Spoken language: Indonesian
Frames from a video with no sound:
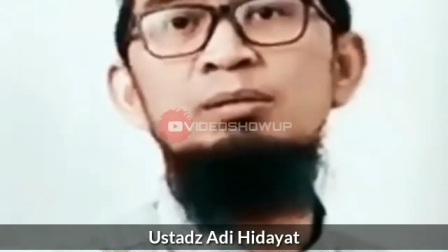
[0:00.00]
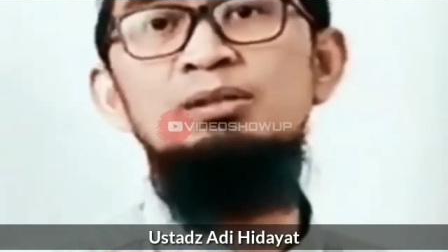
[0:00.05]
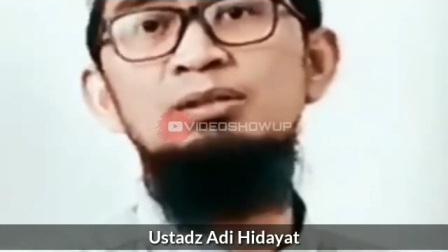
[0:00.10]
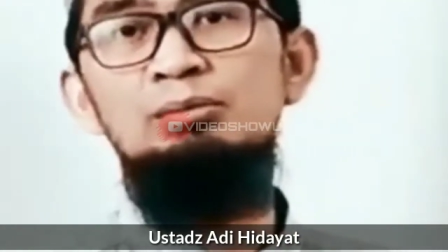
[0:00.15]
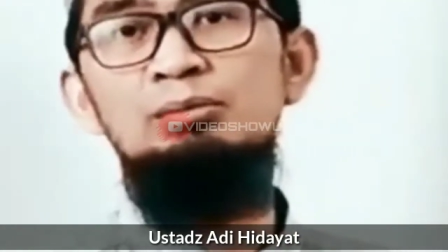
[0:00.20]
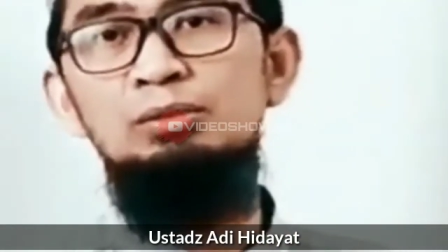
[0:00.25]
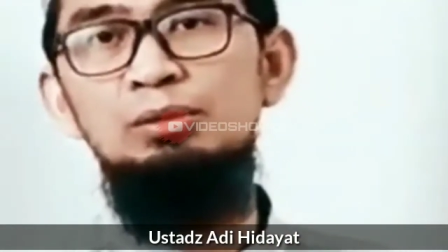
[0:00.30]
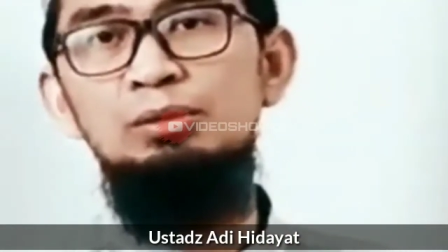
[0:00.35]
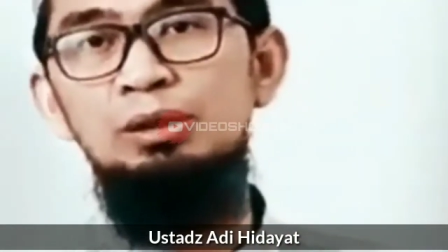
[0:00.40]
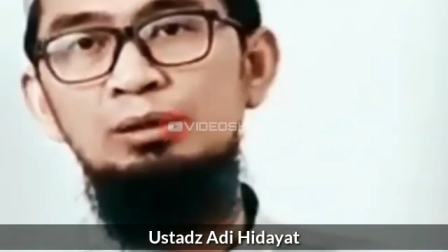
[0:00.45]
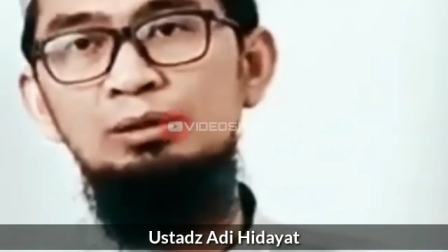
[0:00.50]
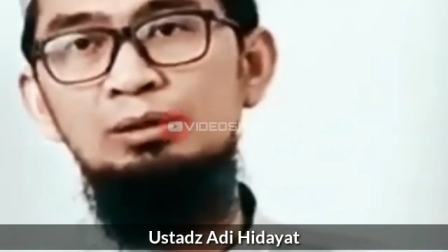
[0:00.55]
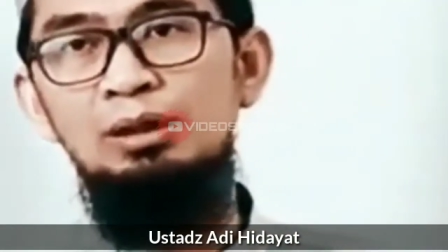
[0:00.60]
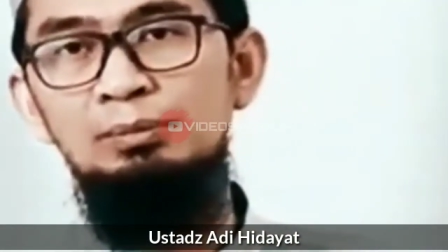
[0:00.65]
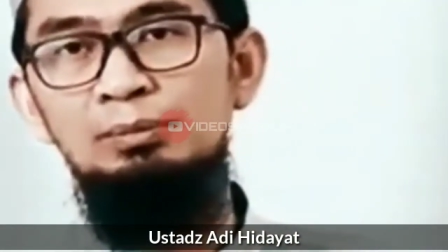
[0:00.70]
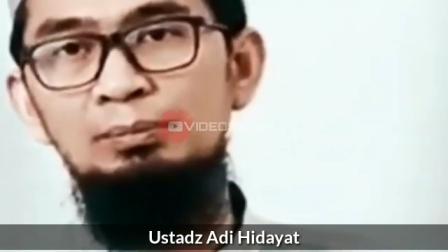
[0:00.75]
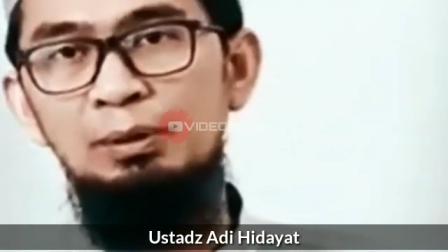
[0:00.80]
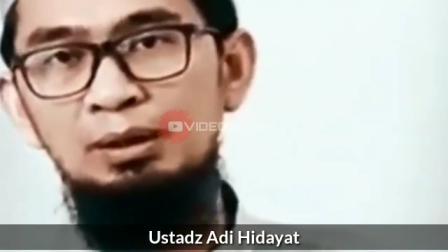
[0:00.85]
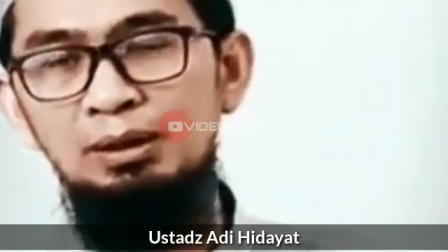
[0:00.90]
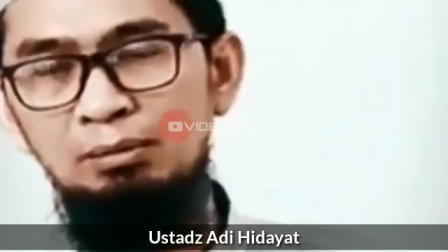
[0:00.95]
Anda bisa mungkin
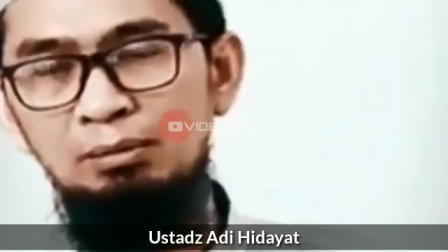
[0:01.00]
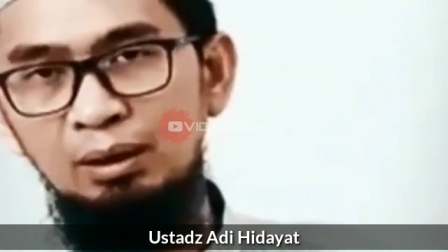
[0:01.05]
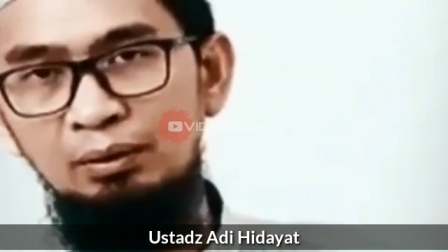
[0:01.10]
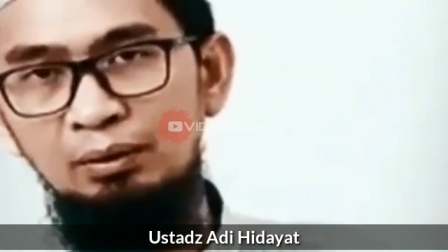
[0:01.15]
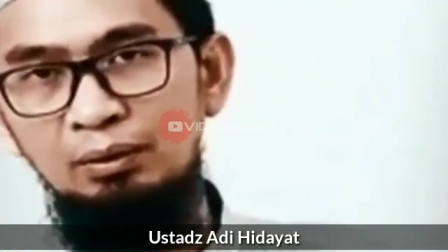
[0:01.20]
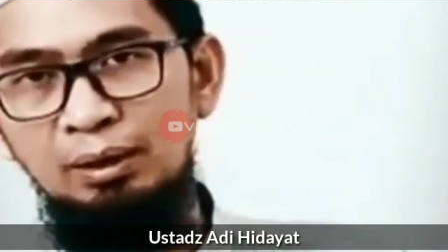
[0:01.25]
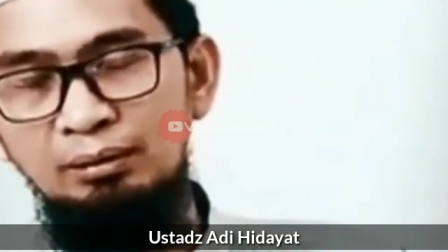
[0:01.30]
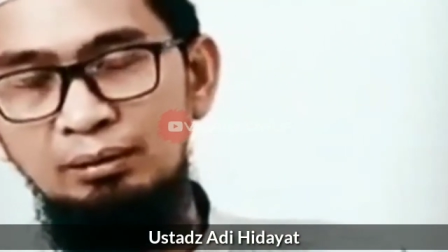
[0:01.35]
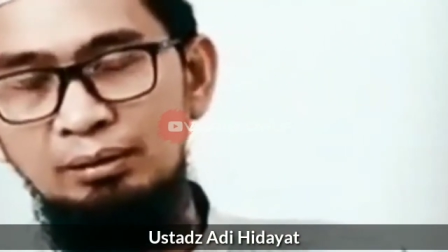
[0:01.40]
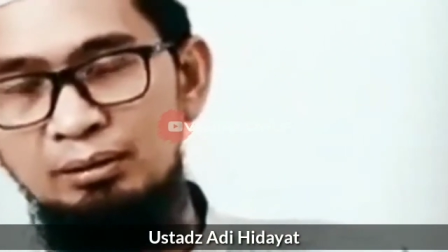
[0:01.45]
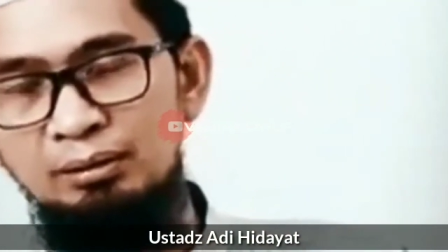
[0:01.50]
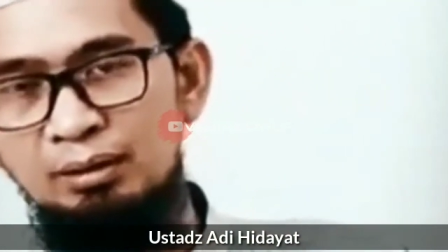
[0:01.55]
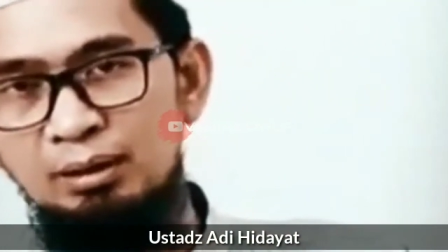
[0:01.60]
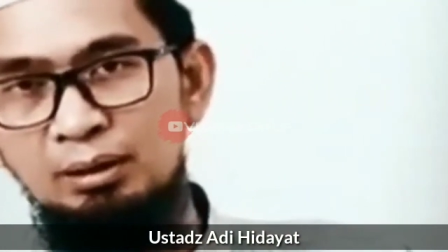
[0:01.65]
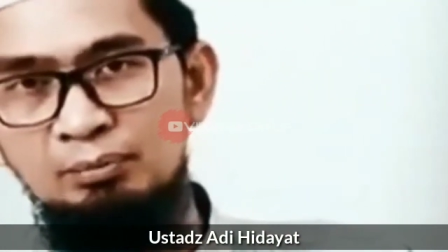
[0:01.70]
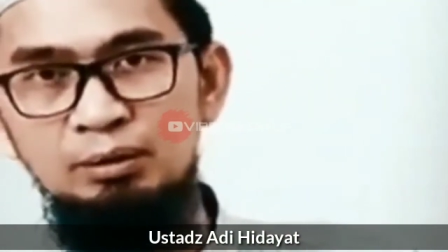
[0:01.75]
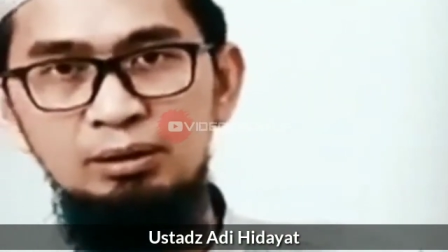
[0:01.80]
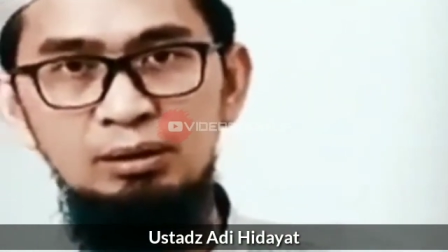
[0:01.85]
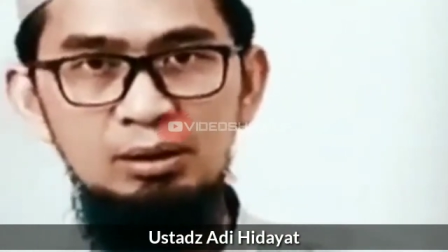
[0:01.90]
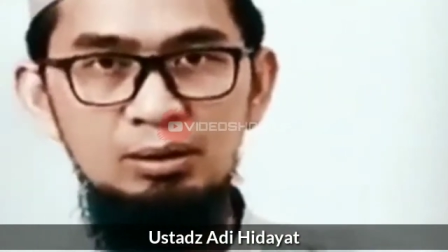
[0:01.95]
daripada mengerjakan yang
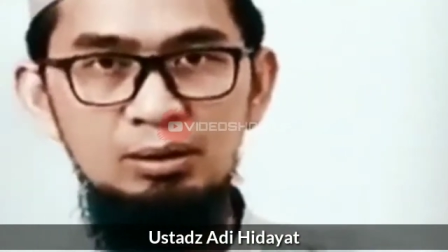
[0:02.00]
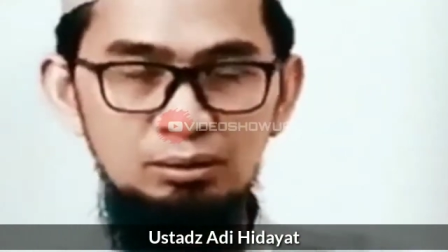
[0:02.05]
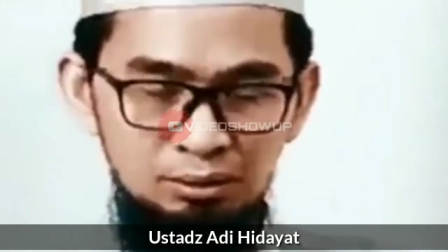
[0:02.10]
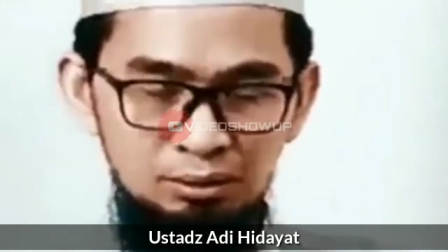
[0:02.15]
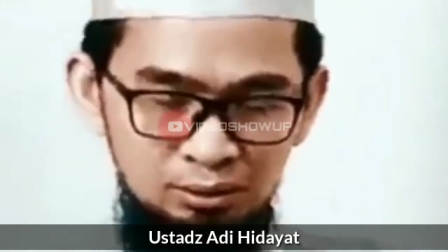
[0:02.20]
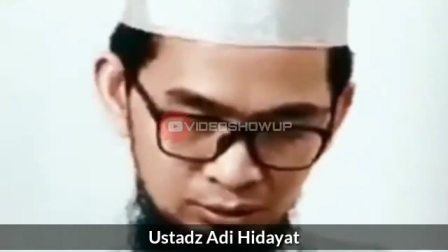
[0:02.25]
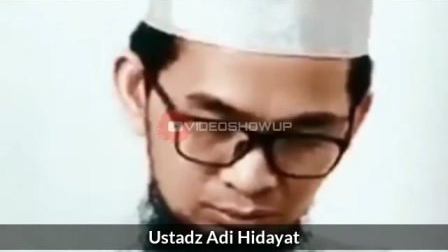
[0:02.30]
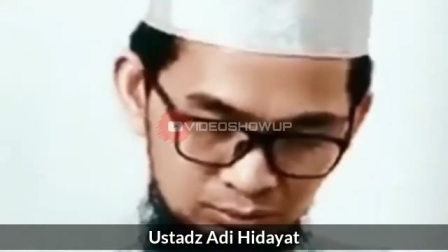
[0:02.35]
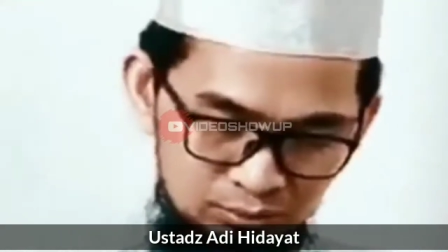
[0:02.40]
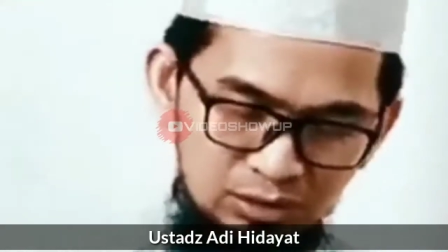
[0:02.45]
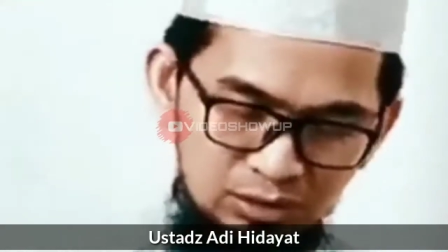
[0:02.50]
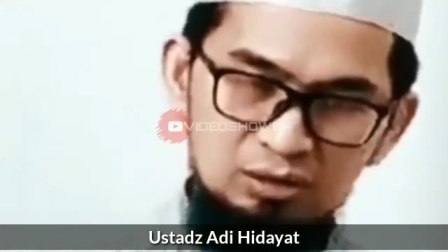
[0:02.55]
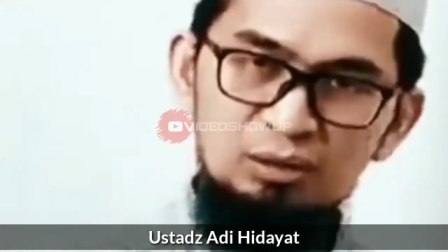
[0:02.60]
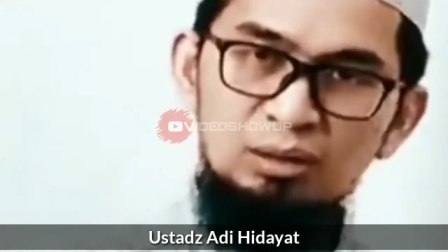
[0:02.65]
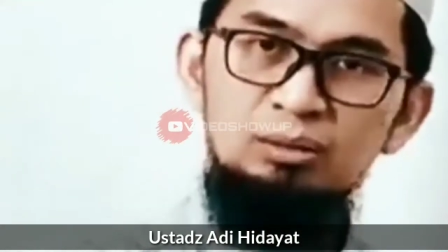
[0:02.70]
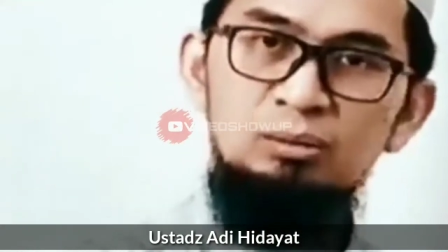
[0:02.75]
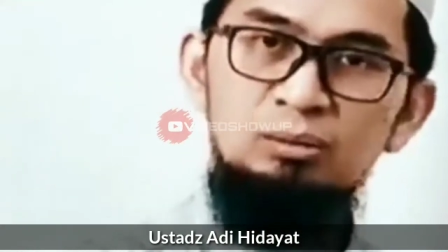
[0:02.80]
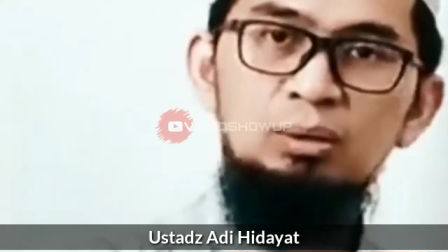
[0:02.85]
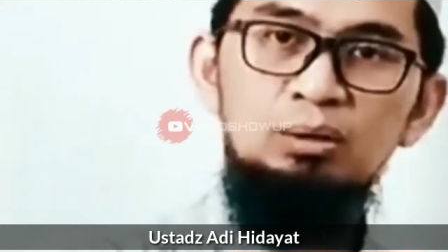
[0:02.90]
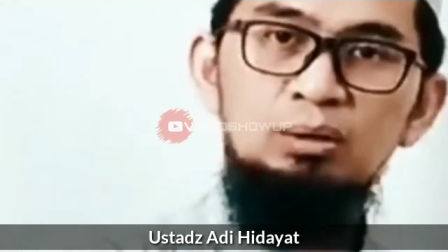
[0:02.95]
tidak penting, bisa
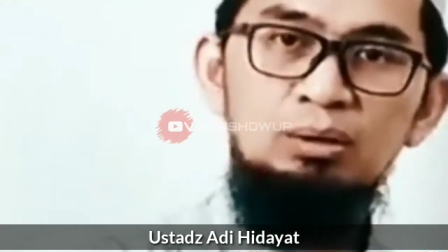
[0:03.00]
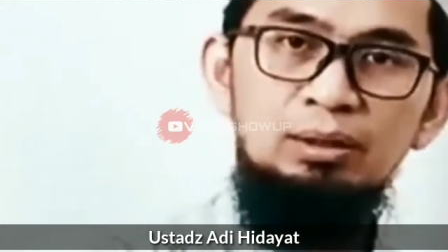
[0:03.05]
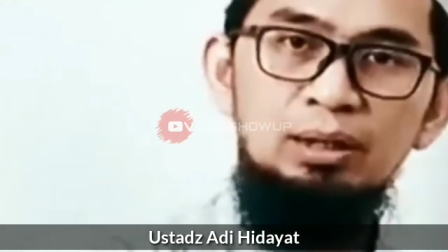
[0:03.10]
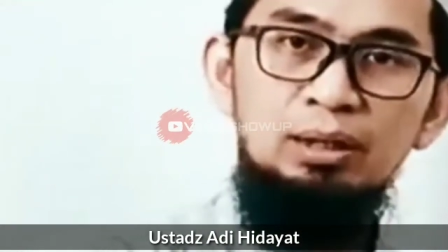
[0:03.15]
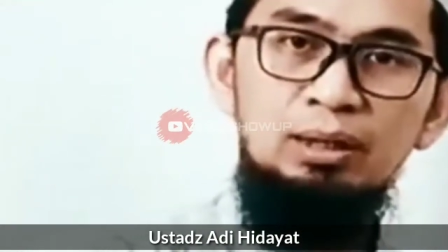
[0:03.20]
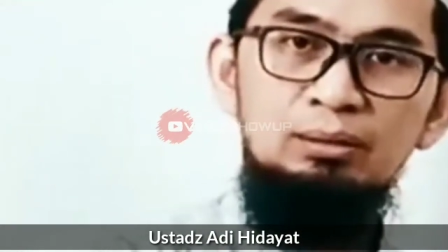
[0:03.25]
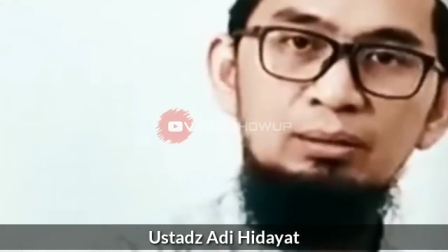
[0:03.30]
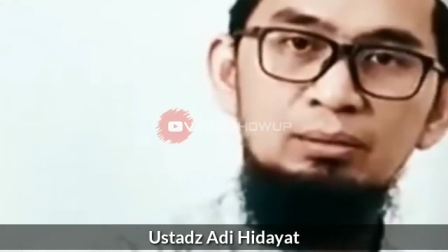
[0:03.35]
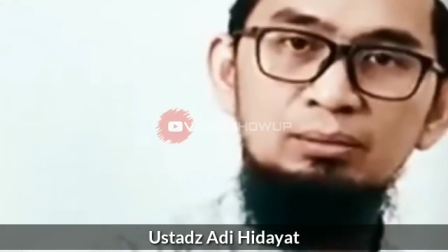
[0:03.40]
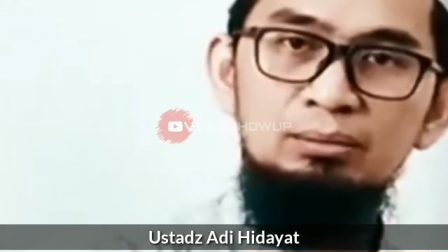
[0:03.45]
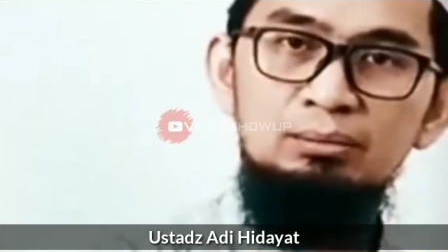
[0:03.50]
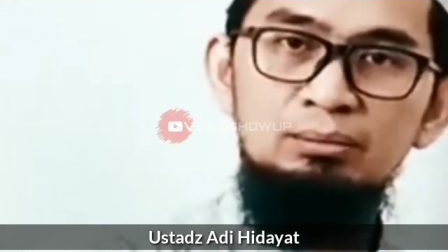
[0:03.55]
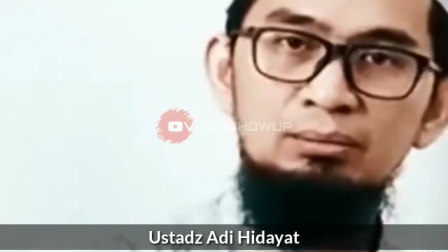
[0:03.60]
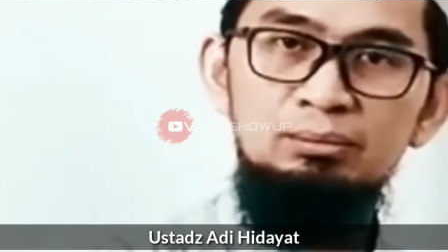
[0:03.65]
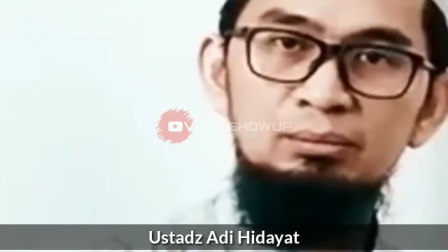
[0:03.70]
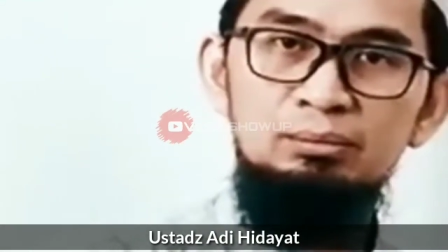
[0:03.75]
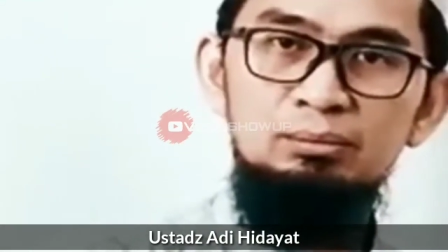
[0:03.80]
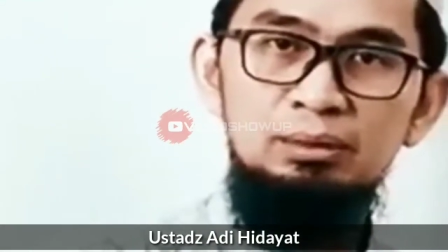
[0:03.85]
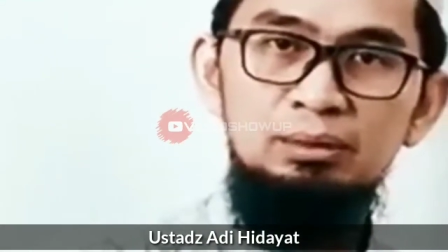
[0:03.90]
salat dua rakaat dulu.